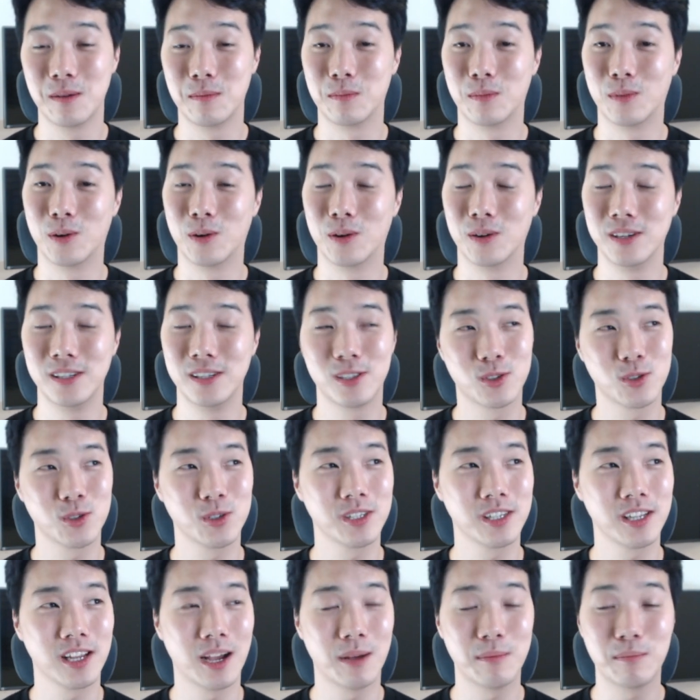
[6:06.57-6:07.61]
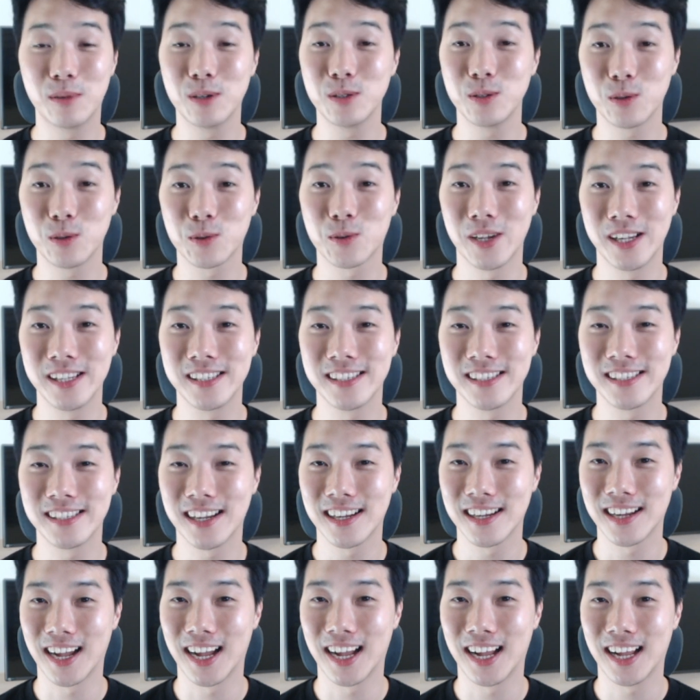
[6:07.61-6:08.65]
뭐 일주일에 한 번 정도
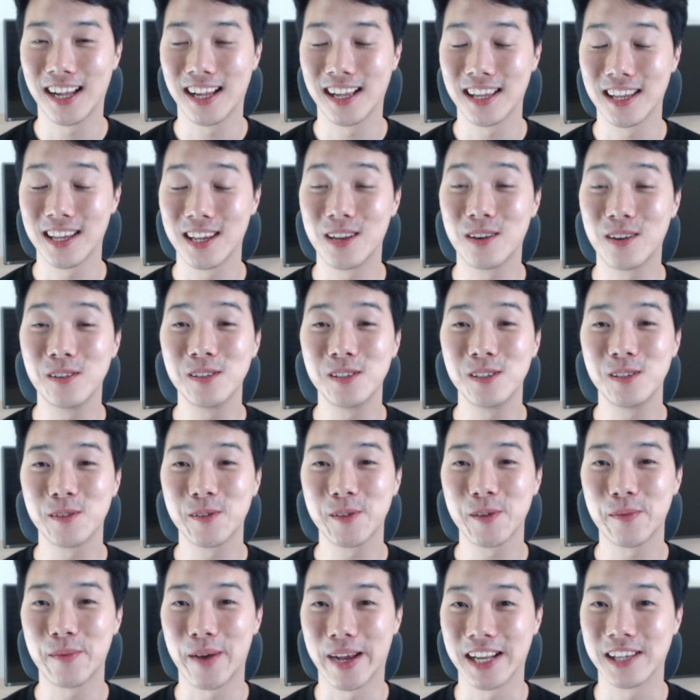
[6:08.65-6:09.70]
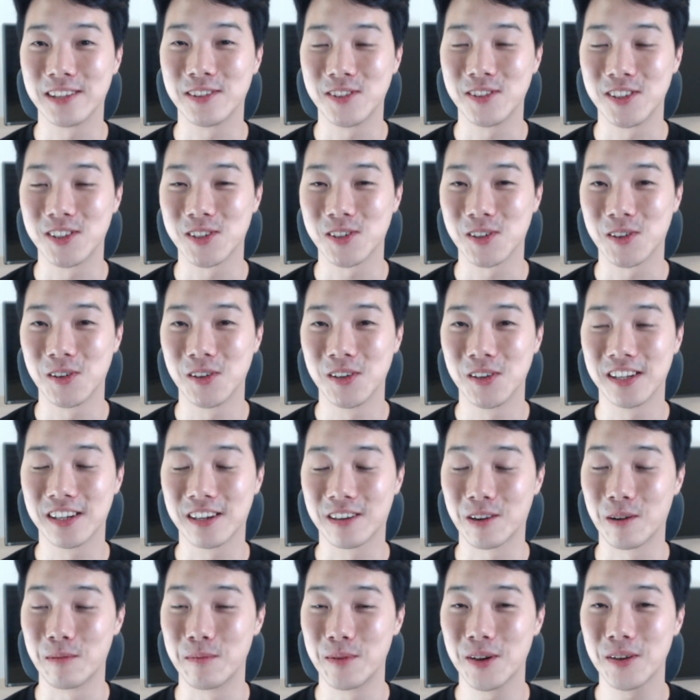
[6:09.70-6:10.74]
헬스장 가 이런 식으로 말할 수 있죠.
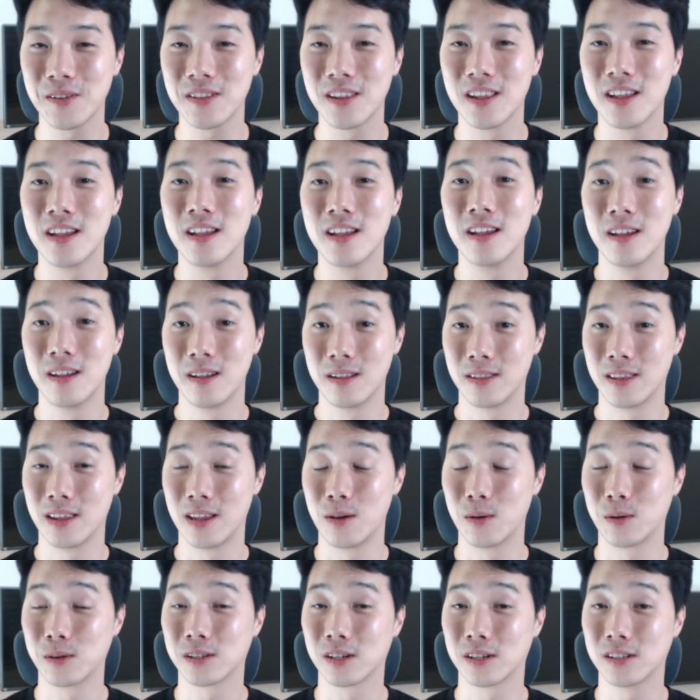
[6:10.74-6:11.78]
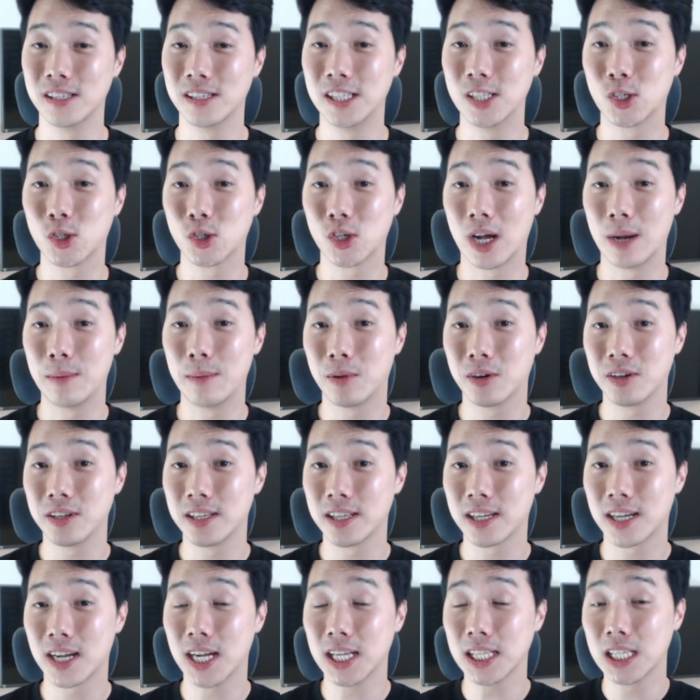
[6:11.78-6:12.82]
그러면 여기서는 일주일에 한
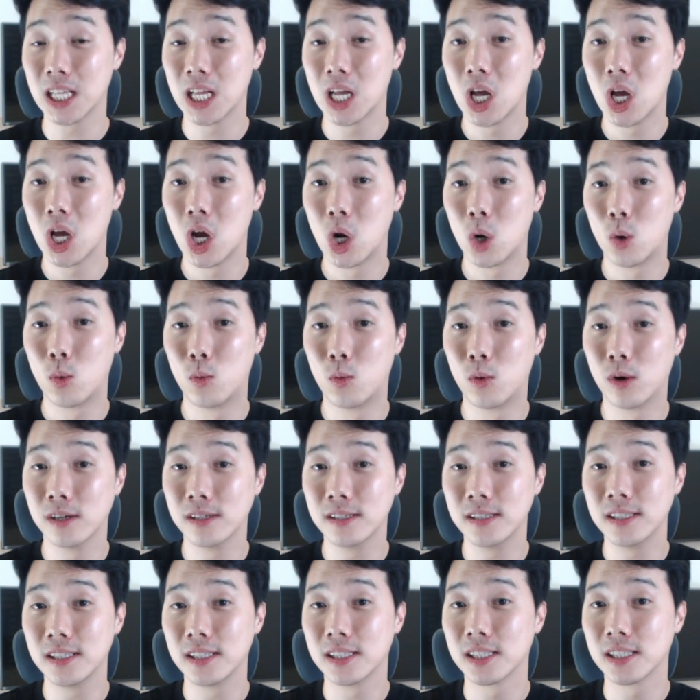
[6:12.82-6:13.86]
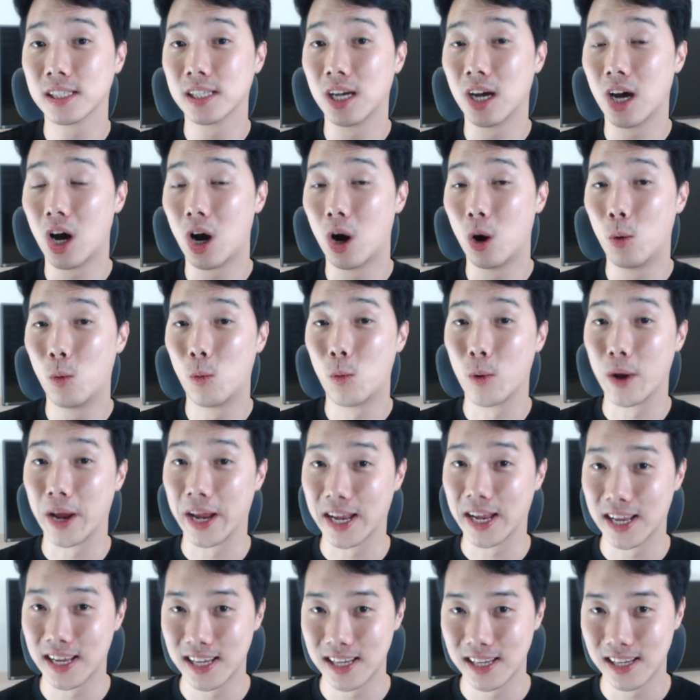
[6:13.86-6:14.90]
번이니까 once a
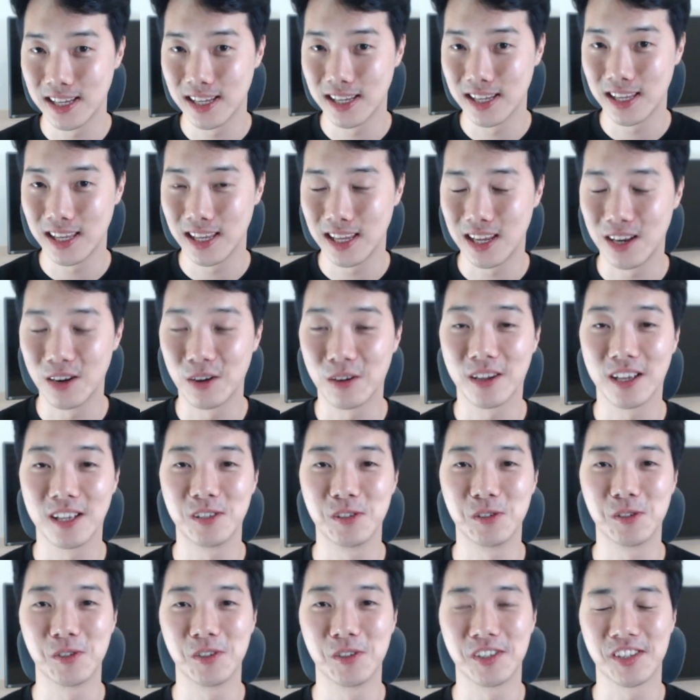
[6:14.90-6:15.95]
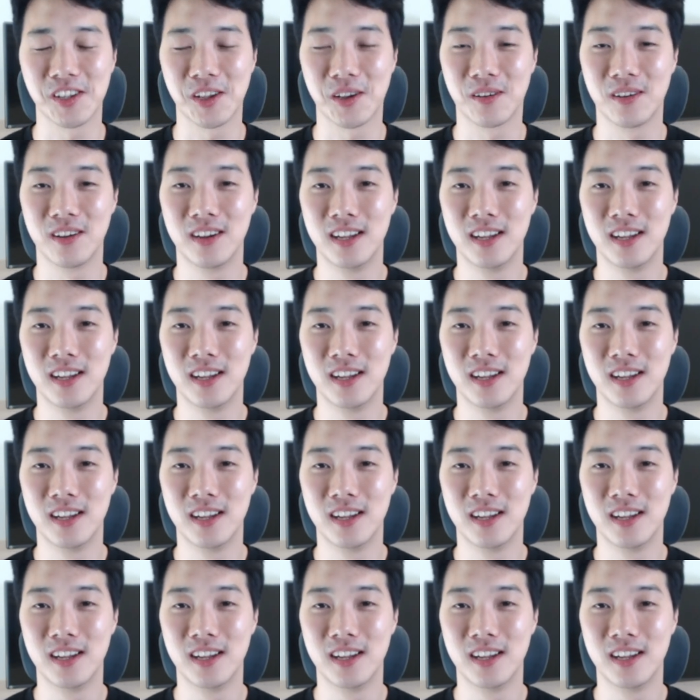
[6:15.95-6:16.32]
week 이렇게 줄 수 있어요.